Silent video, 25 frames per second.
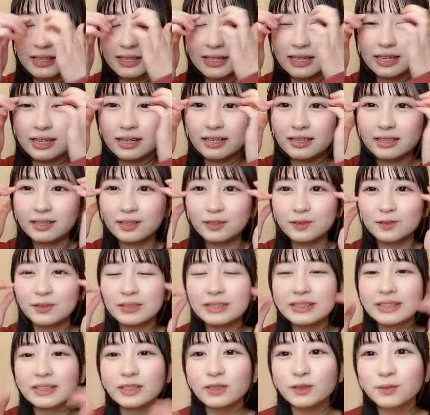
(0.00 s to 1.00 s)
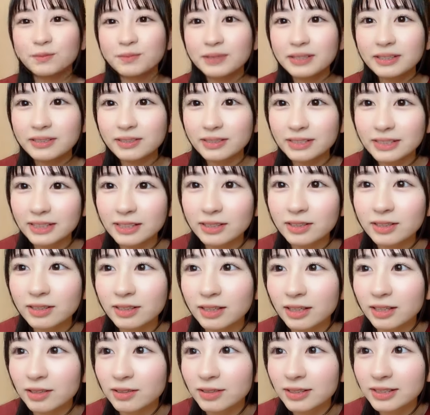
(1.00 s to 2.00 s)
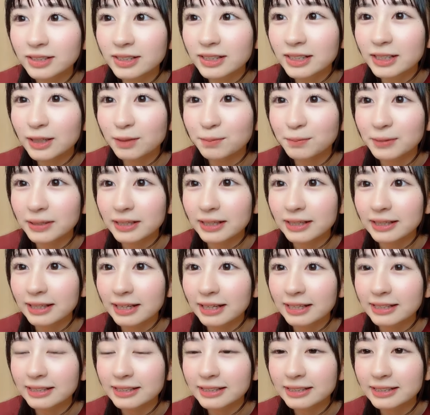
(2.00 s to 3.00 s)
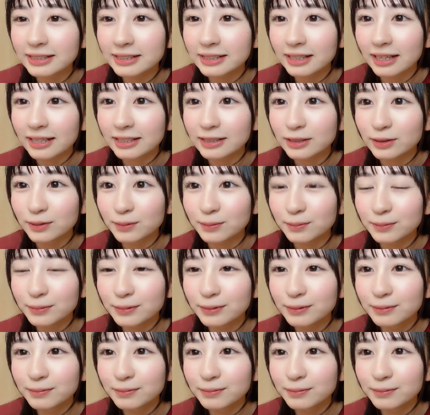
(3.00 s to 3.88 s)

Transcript: いや今日はちゃんとメイクしてるから写りがまだ大丈夫